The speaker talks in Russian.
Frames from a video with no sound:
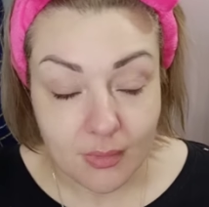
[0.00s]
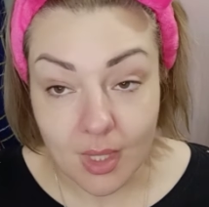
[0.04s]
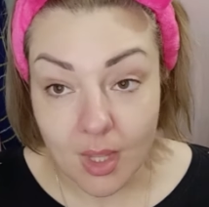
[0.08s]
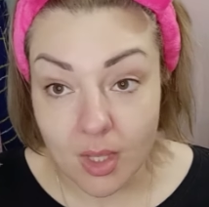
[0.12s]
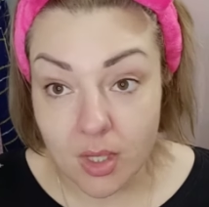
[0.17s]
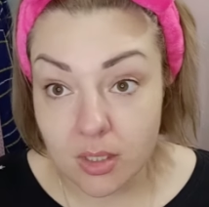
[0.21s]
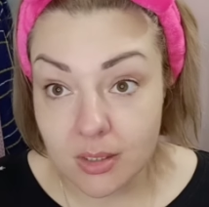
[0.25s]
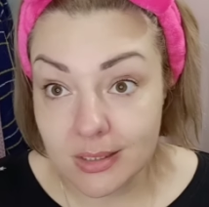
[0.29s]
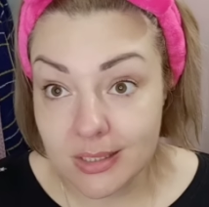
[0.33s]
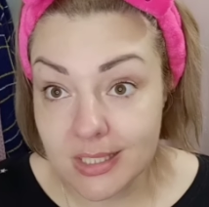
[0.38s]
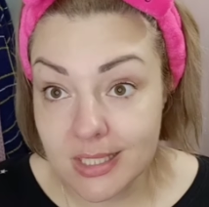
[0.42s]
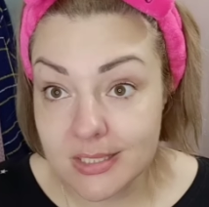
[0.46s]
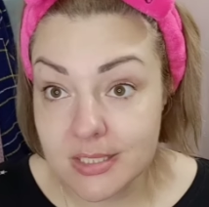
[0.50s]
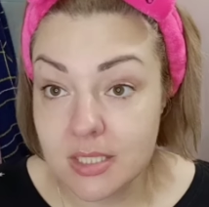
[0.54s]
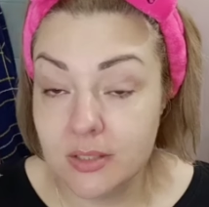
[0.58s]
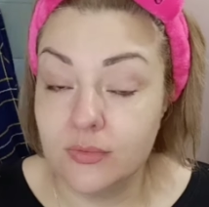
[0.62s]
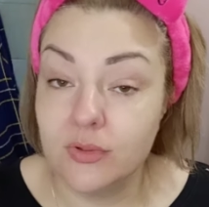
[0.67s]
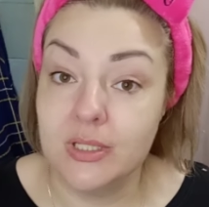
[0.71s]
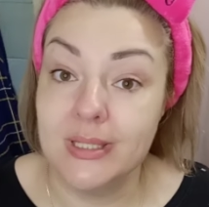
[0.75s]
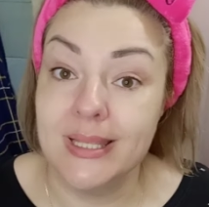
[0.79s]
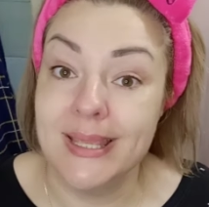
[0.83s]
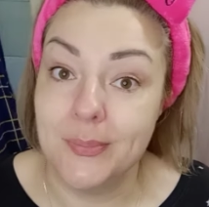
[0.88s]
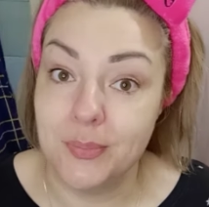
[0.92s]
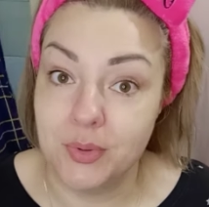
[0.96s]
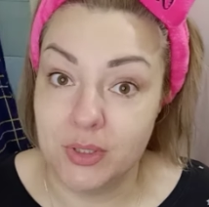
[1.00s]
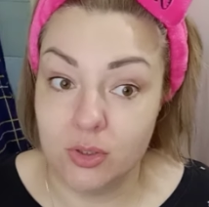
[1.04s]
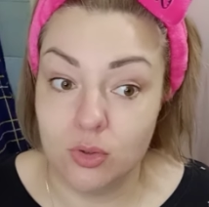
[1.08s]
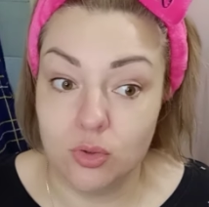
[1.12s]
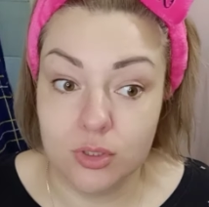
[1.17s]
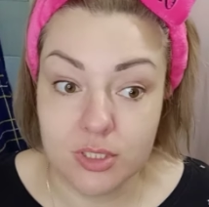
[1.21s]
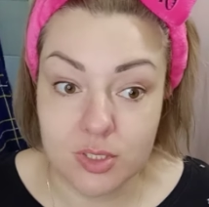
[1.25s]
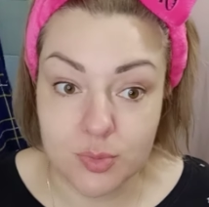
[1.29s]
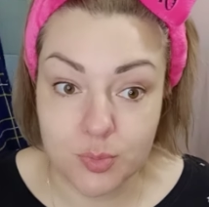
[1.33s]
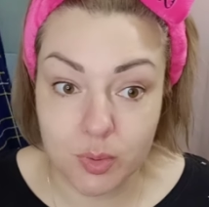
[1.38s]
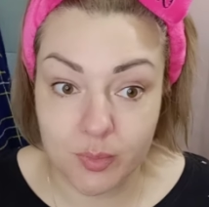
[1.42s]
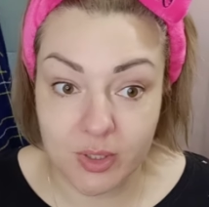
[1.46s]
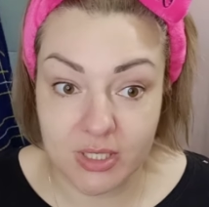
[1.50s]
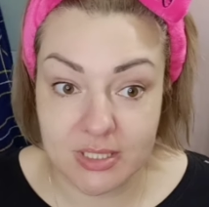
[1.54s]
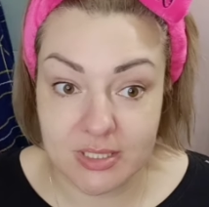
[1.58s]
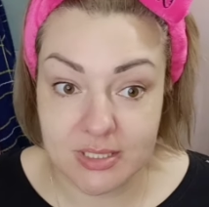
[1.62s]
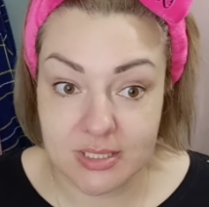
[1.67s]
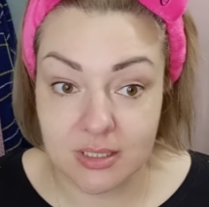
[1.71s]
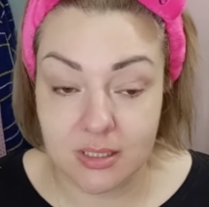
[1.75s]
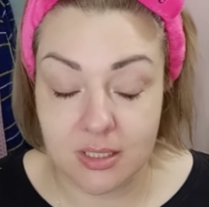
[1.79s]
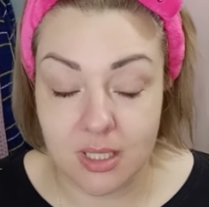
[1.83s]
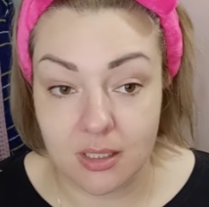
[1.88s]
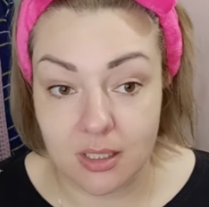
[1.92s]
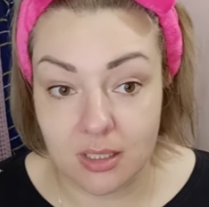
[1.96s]
а если вы не переходите по моей
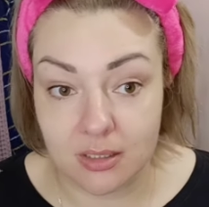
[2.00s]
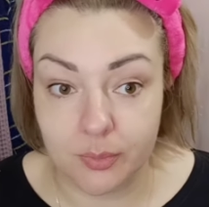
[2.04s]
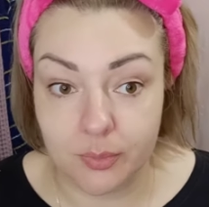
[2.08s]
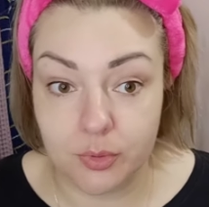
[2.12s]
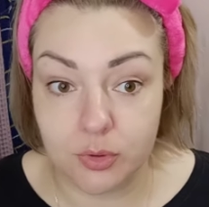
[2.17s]
ссылке, а как-то